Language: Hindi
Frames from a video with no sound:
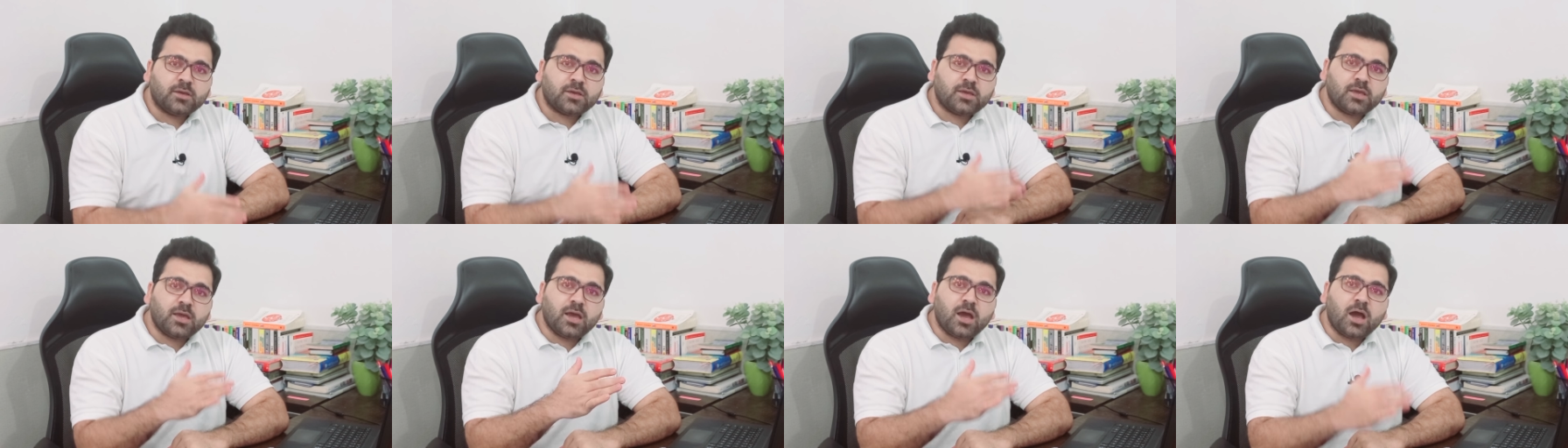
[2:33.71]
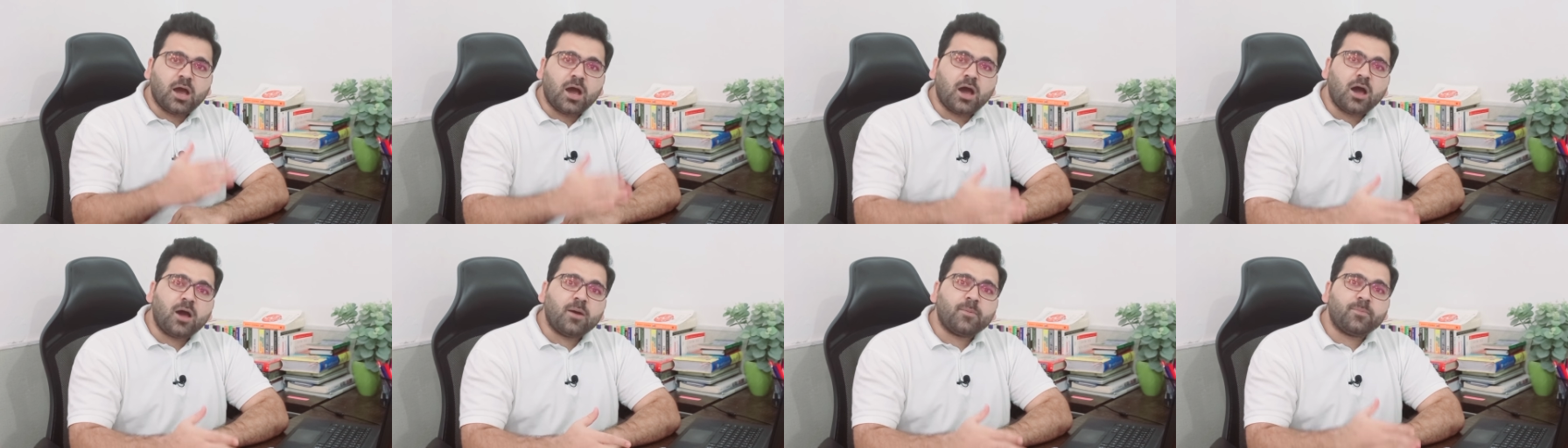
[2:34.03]
कि
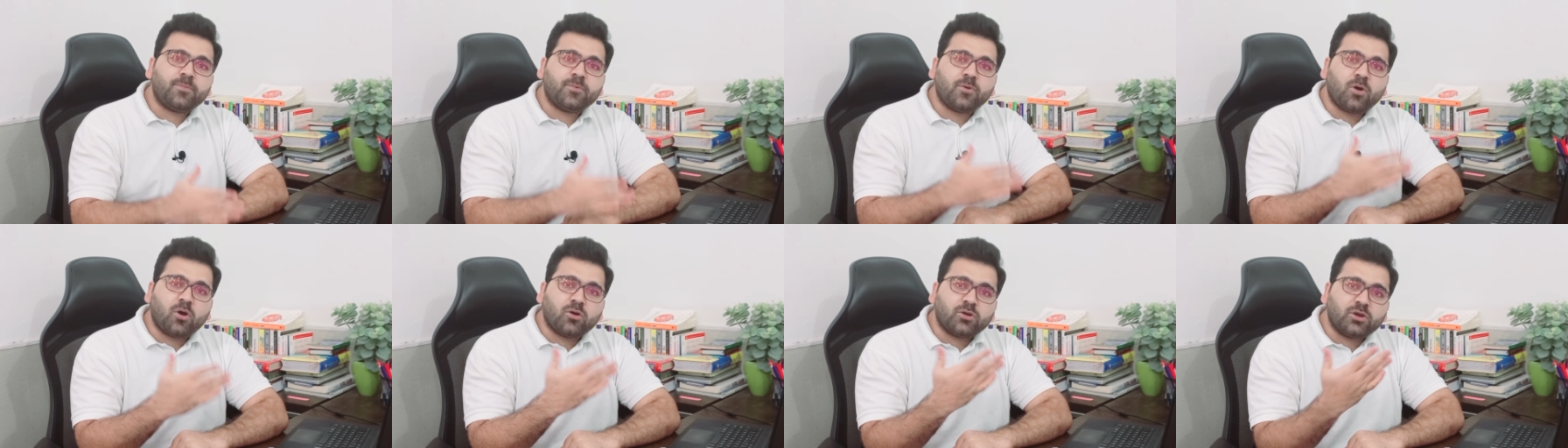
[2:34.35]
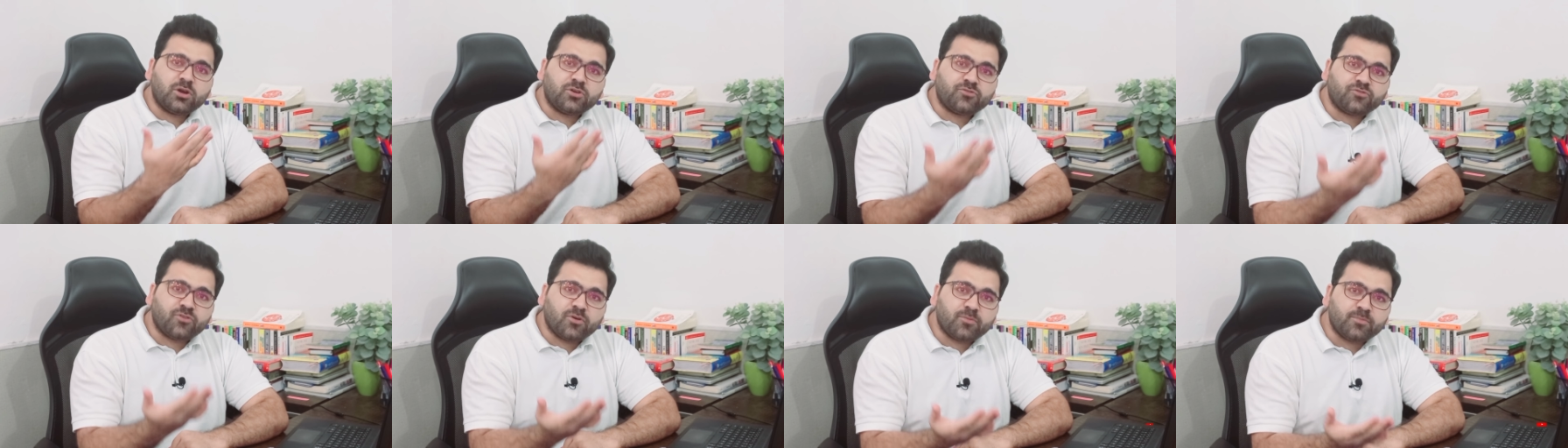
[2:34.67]
आप
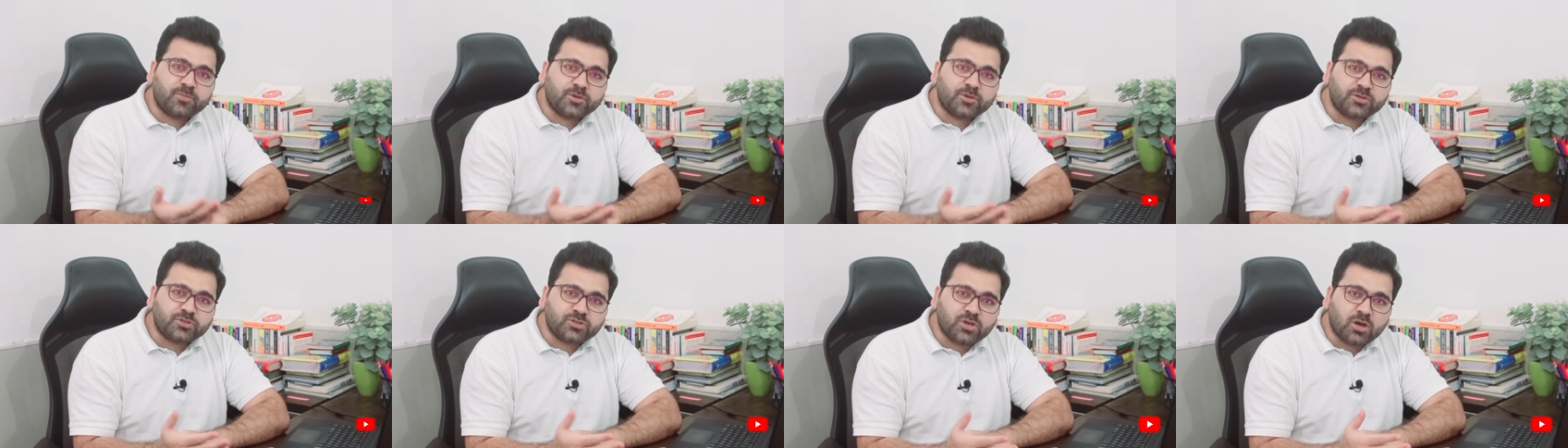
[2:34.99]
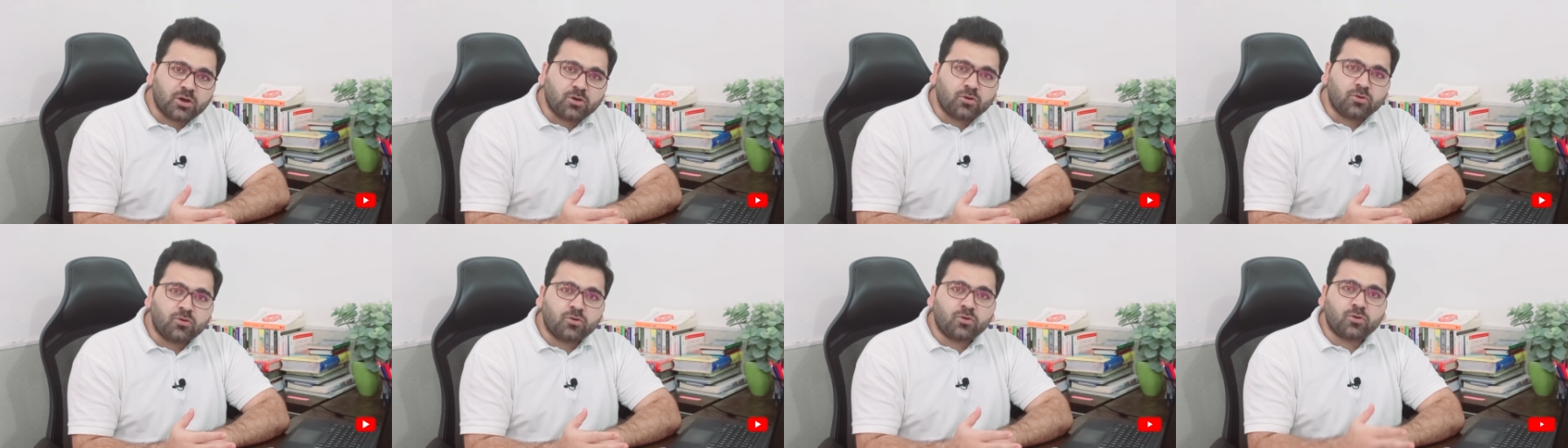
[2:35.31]
ऑडिट फर्म में
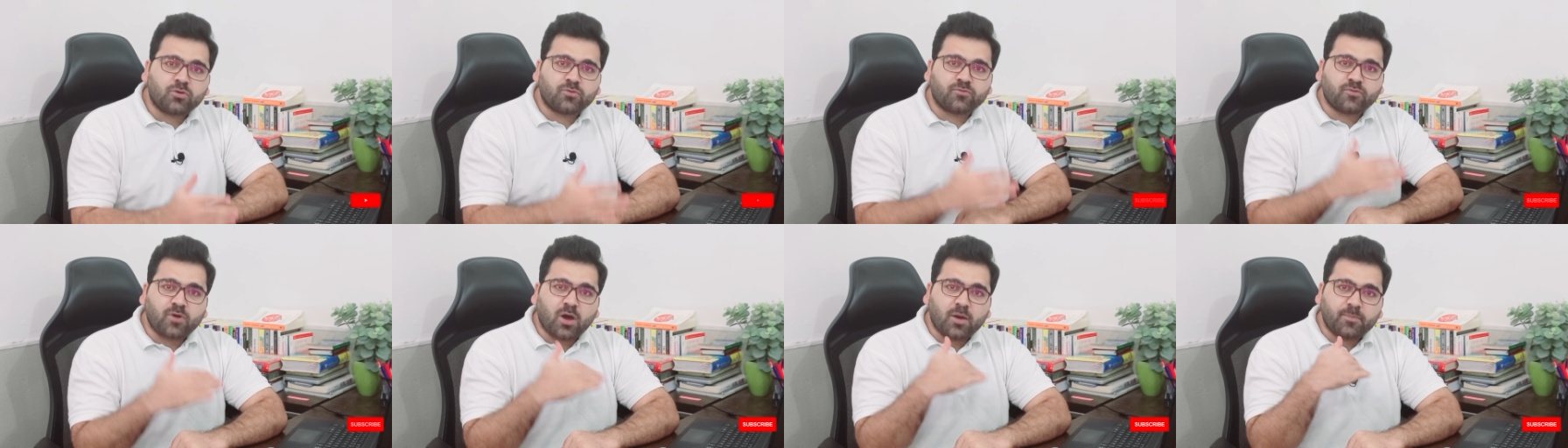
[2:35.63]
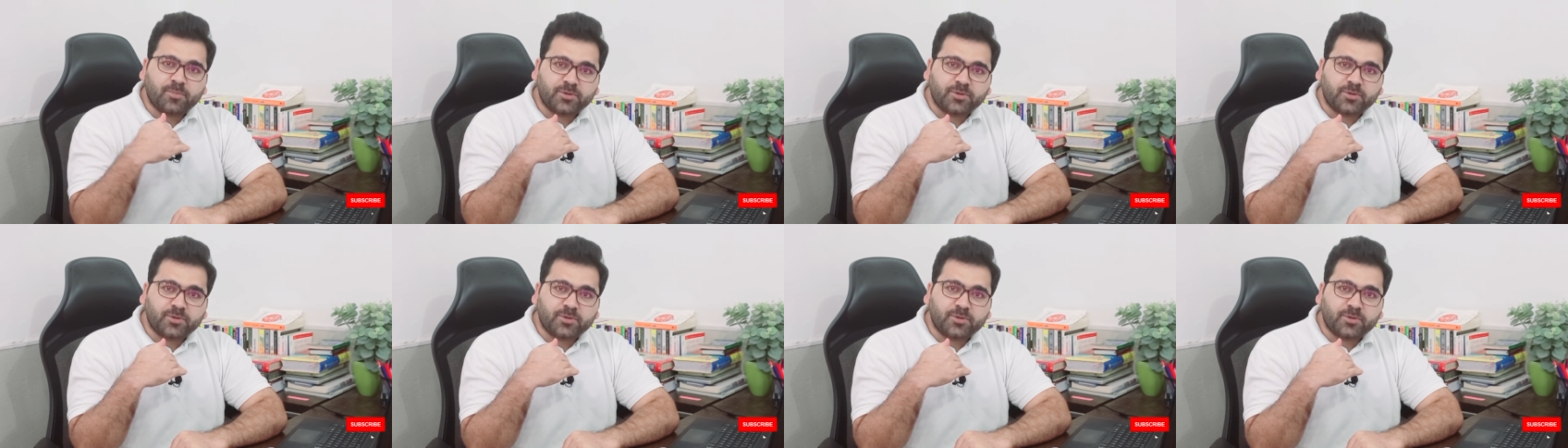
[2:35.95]
जाओ और वहाँ